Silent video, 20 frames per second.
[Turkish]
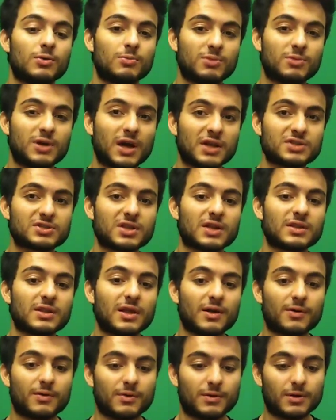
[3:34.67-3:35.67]
Birkaç tane
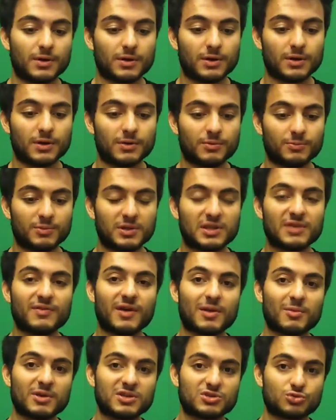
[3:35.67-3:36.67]
daha e, bilgi
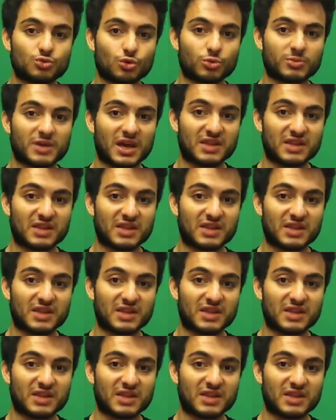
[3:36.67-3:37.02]
vermek istiyorum